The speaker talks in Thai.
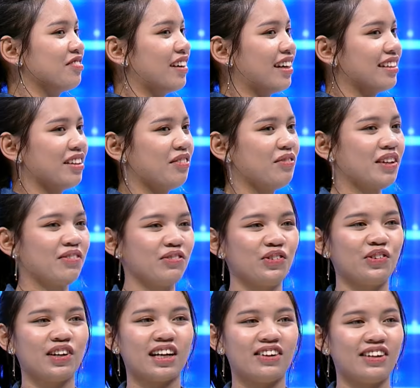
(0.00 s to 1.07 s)
ฝากน้ำหม่ำ
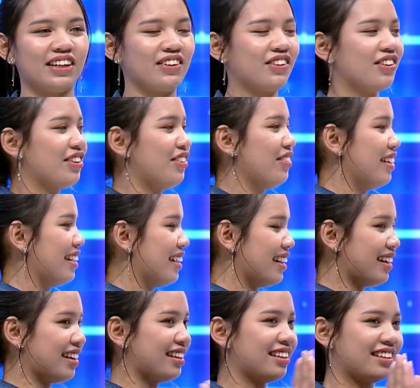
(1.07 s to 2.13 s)
ยุงข้าวเรคคอร์ดด้วยนะ
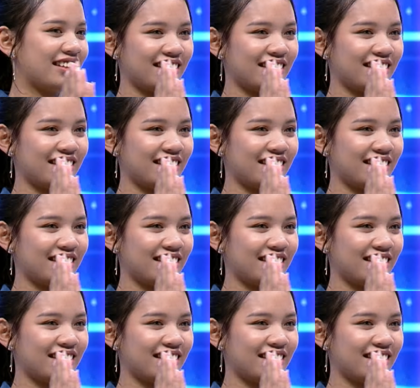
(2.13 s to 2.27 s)
คะ